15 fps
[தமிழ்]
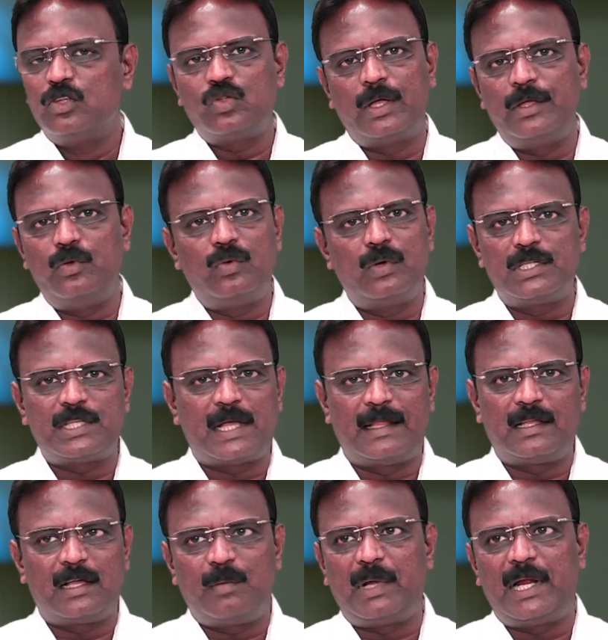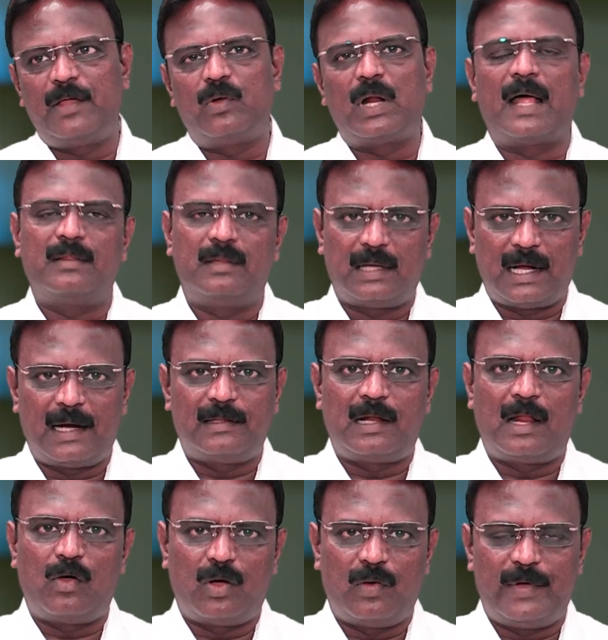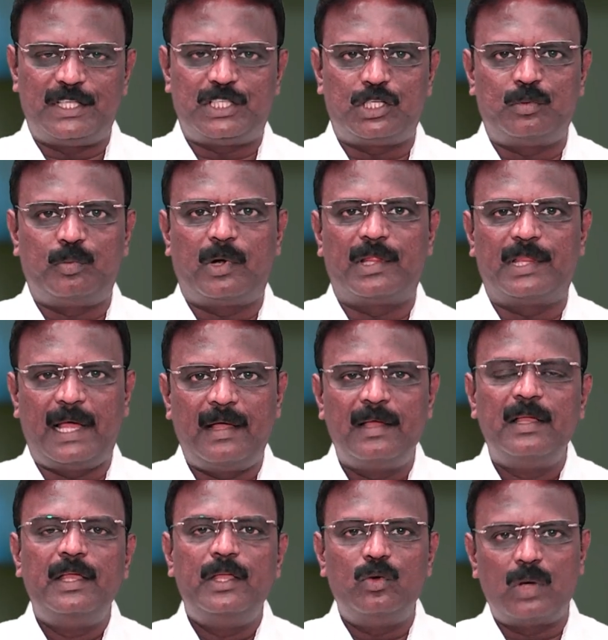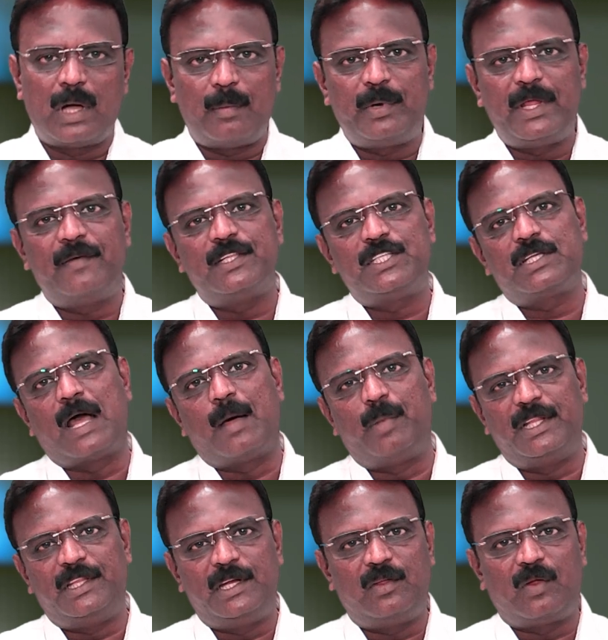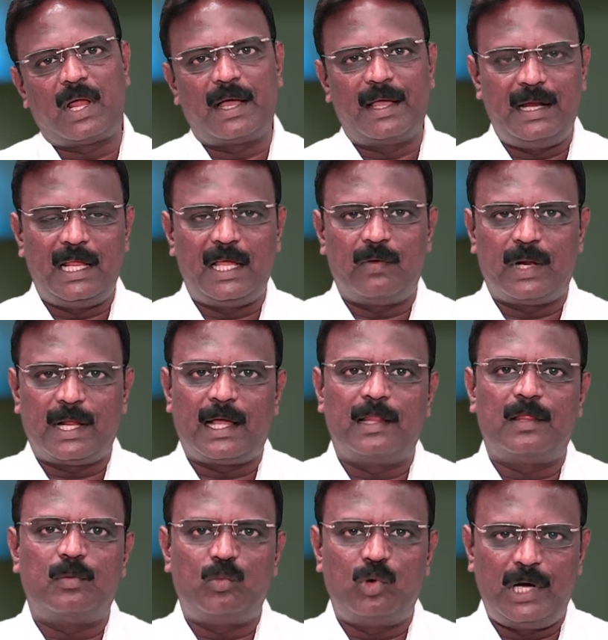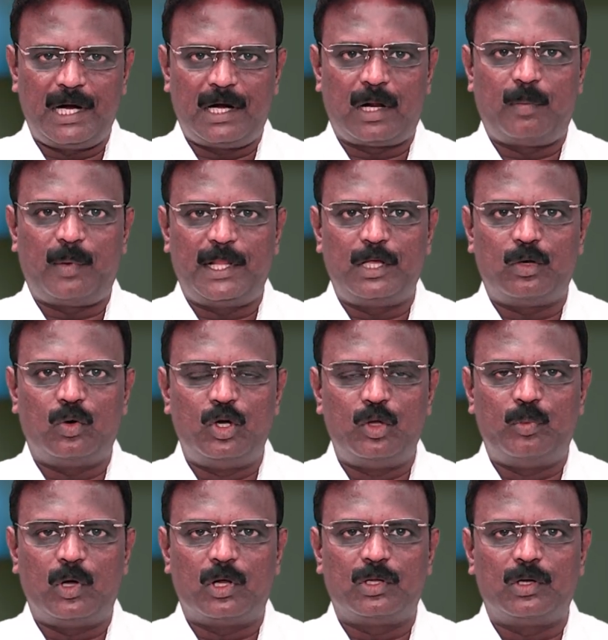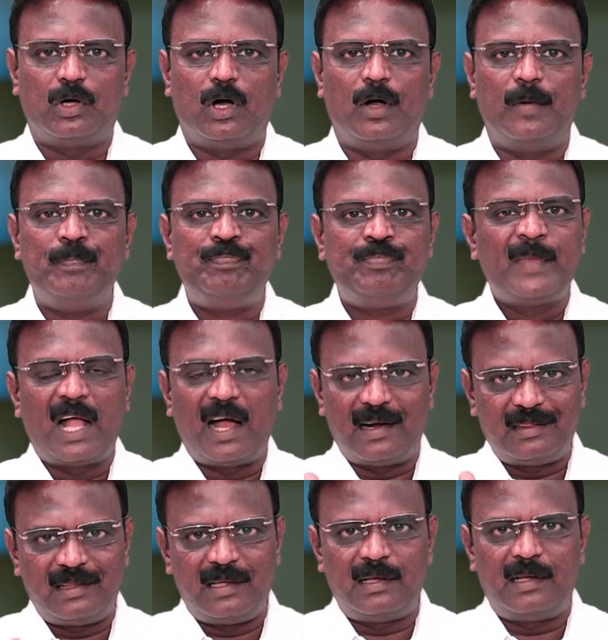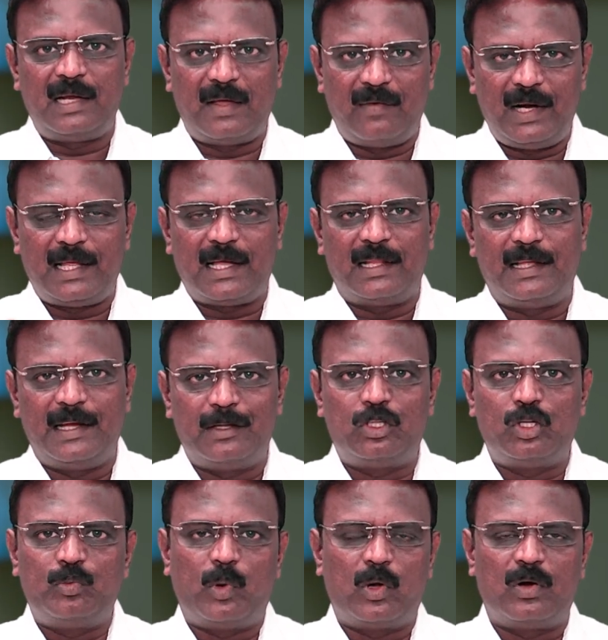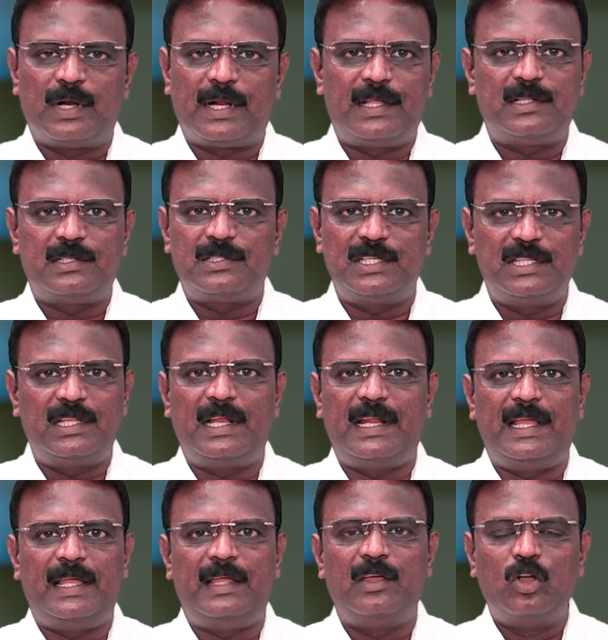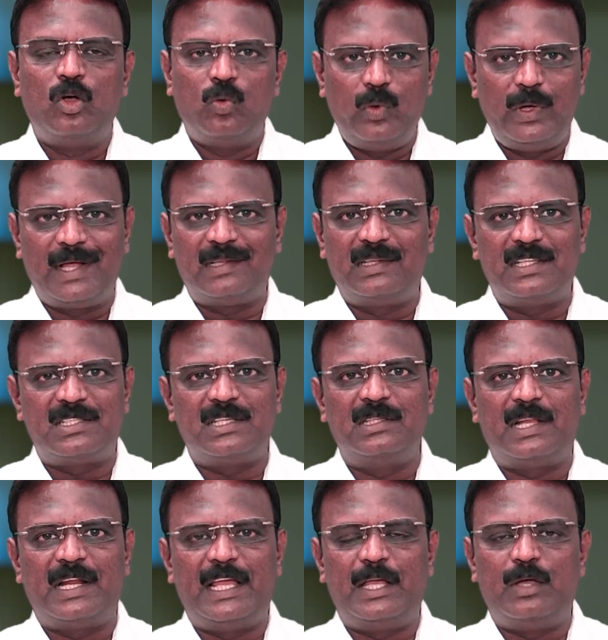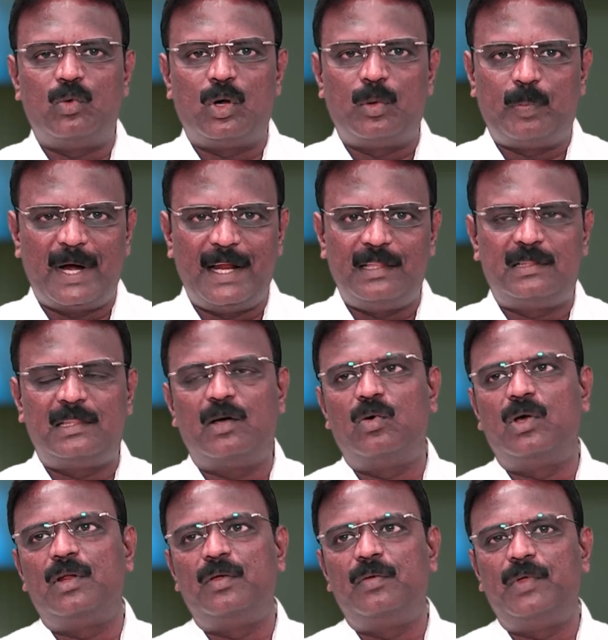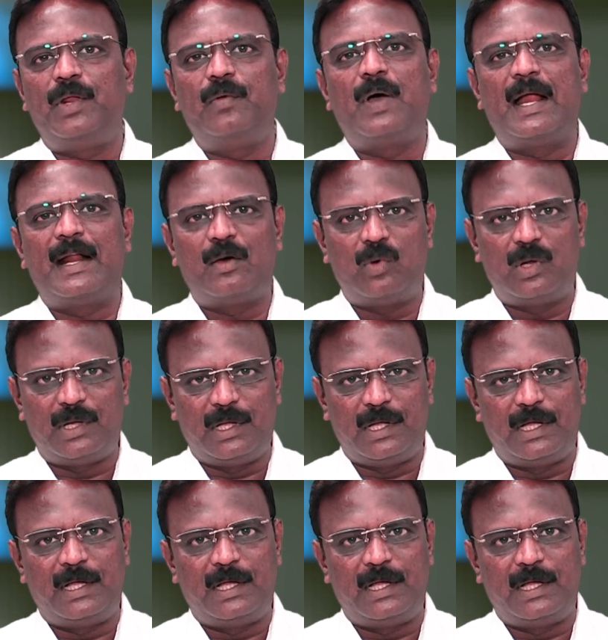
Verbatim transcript: ஸோ இவங்க சாதகமால இவங்க அந்த காலத்தில் அவங்க வச்சுட்டு போனதை இவங்க அப்படியே வச்சு காப்பாற்றிட்டு வராங்க இன்றைக்கி வரைக்கும் அதை முன்னேற்ற பாதையை கொண்டு போகிறதுக்கோ அடுத்த லெவலுக்கு அதை எடுத்துகிட்டு போகணுன்ற சிந்தனை உயர்ந்த சிந்தனை ஒரு படித்த ஒரு விரிவான ஒரு